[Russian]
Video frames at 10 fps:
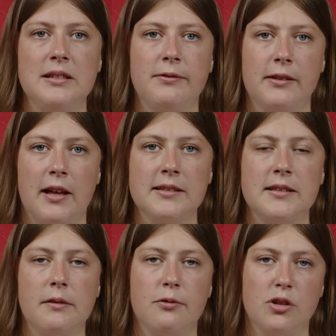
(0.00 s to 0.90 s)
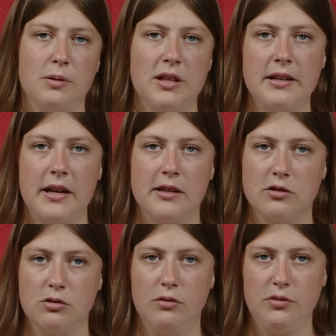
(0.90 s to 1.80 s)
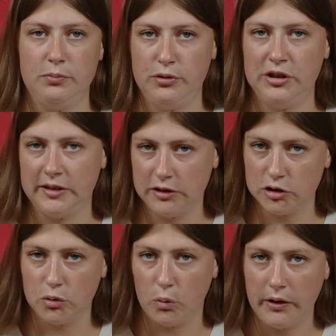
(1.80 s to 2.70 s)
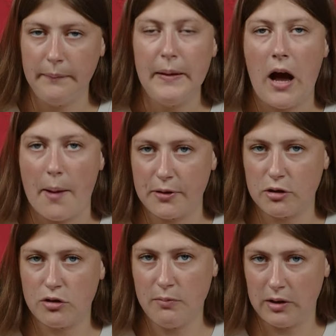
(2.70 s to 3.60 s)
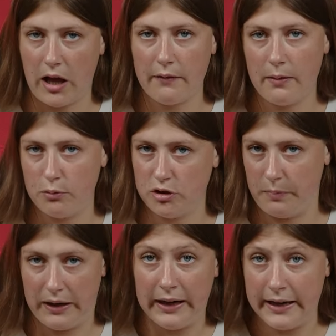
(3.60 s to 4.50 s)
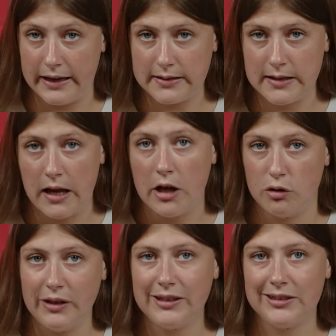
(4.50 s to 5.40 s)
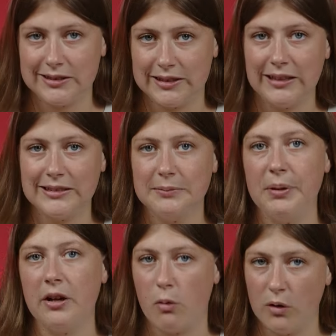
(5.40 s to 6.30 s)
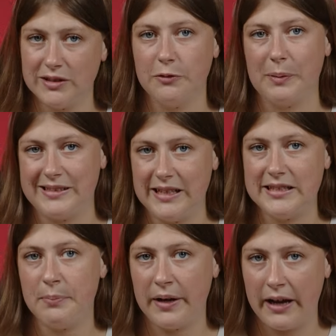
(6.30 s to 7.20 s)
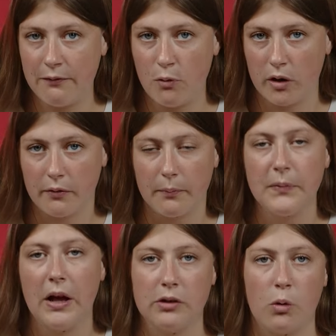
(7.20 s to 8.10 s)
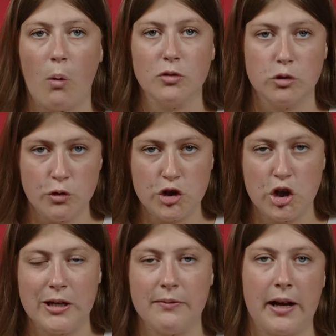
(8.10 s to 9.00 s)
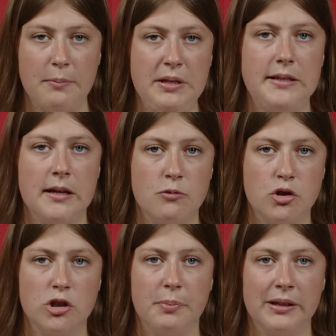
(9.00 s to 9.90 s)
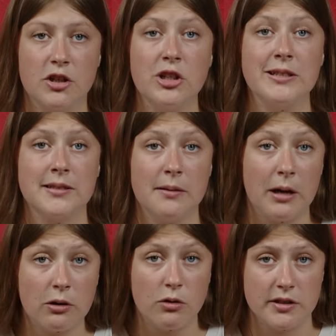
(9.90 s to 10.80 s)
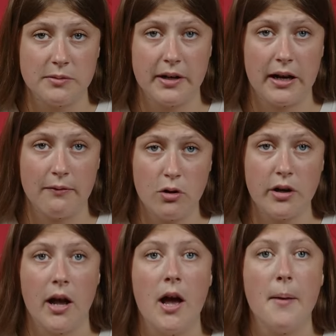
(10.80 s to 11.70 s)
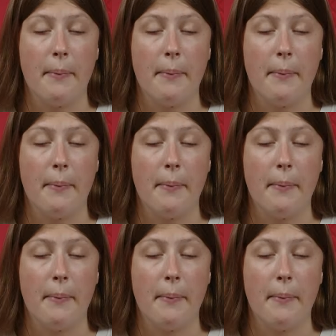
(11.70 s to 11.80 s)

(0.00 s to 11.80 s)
в кластере фундаментальной основы будет застой, а по другим главам будет прогресс, то это создаст перекосы в процессе переговоров. В таком случае Еврокомиссия может предложить заморозить переговоры по